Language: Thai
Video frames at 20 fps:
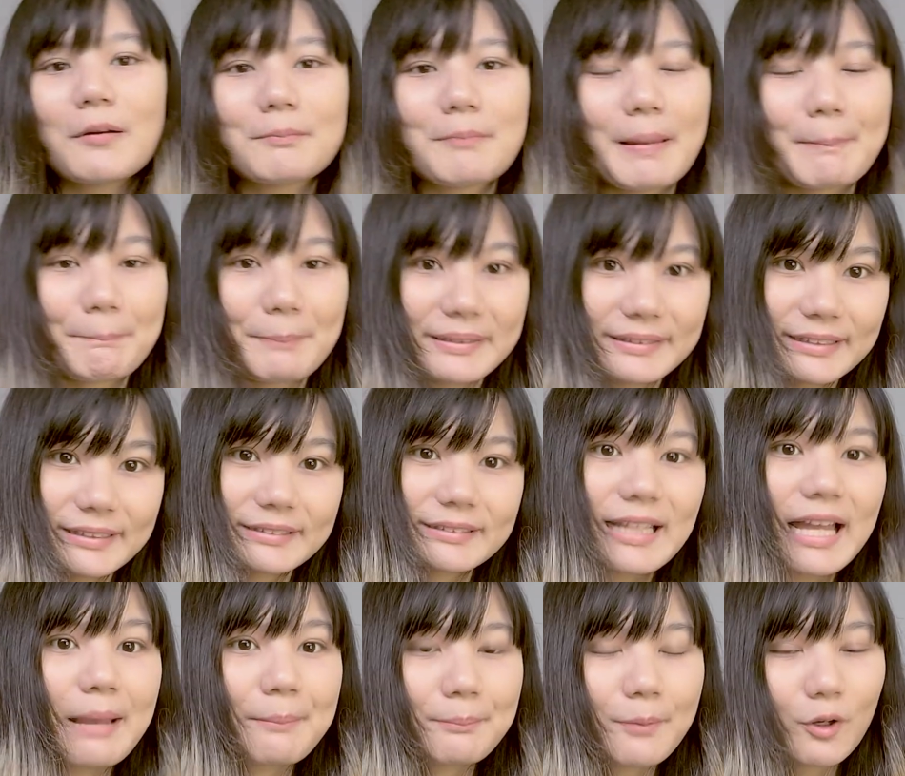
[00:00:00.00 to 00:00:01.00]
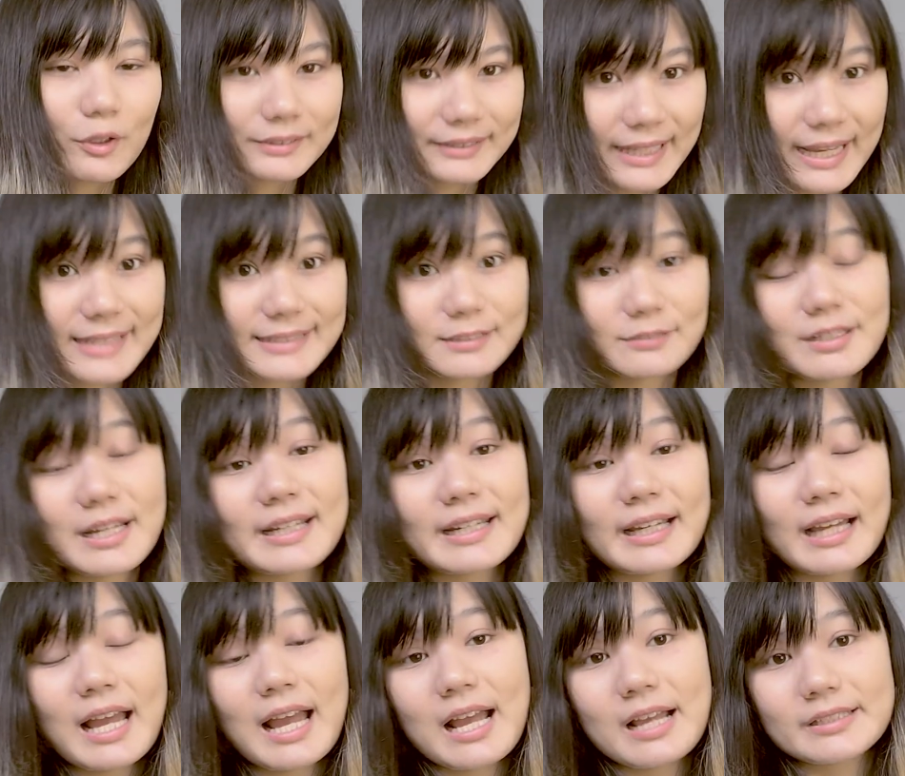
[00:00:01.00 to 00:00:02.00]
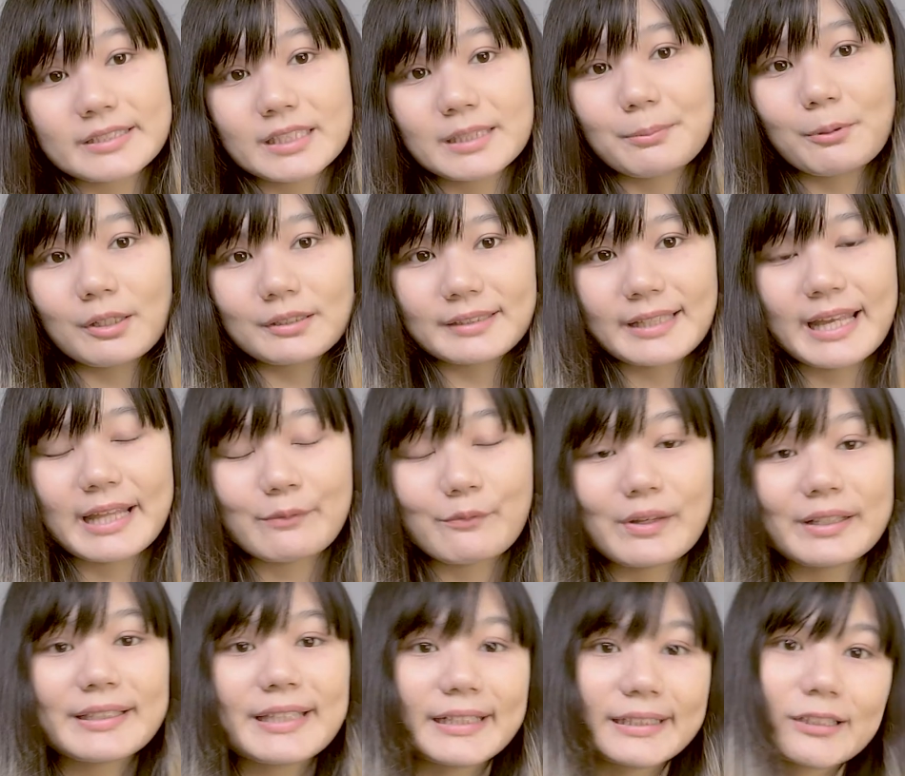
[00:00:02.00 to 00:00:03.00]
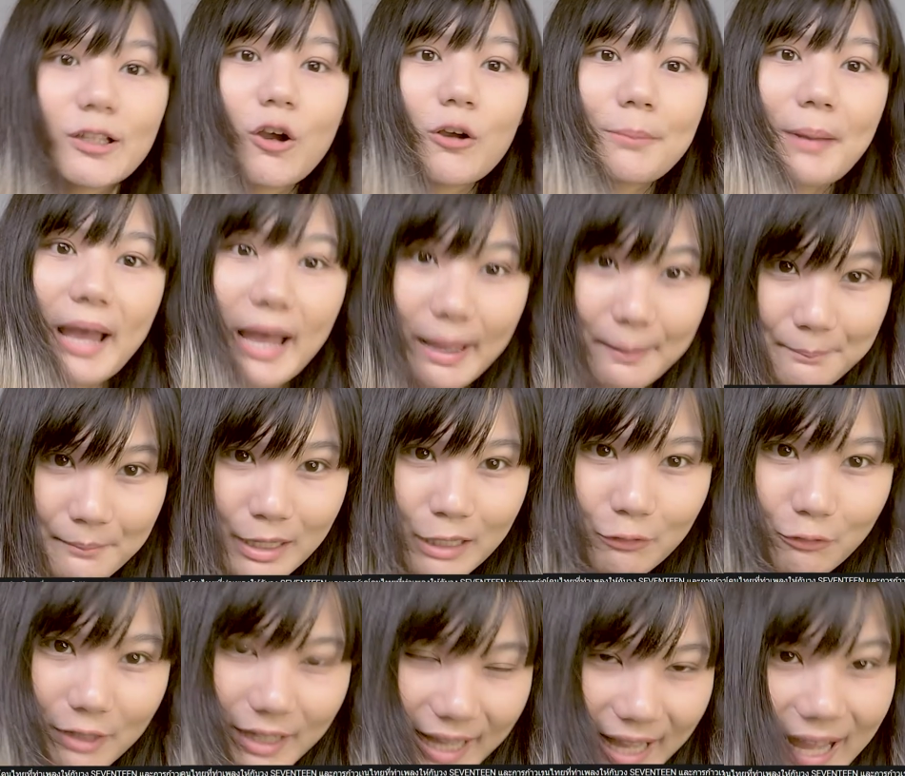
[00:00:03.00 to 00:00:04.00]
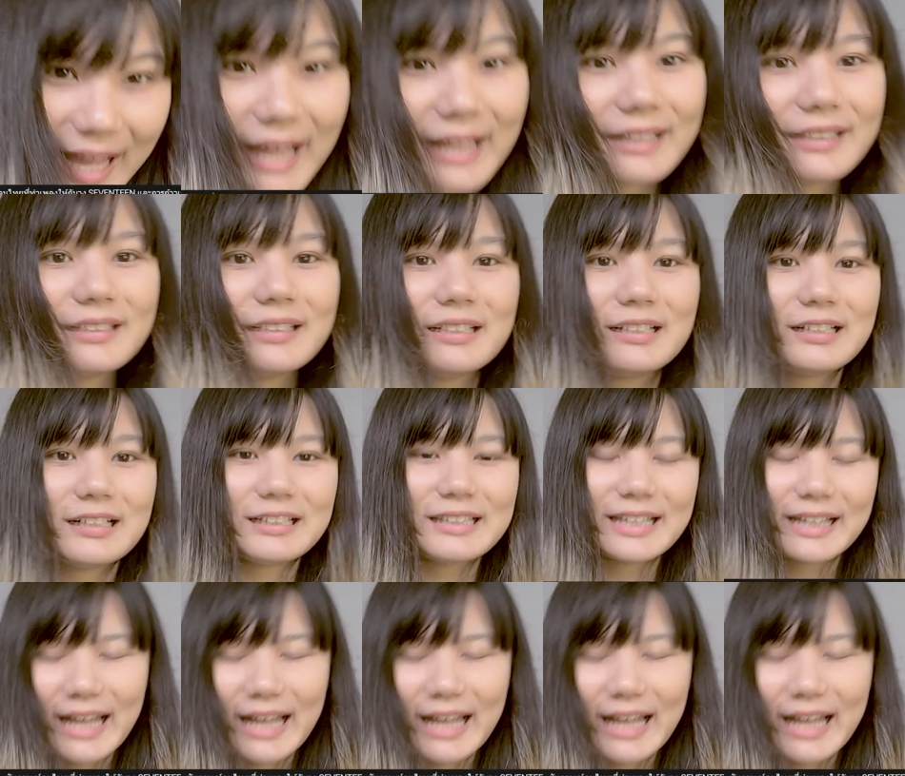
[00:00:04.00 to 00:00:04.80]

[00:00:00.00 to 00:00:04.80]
แบบไปติดตามพอดแคสต์เราได้นะคะชื่อพอดแคสต์ว่าเด็กนอกพาเมาส์ค่ะเอาละ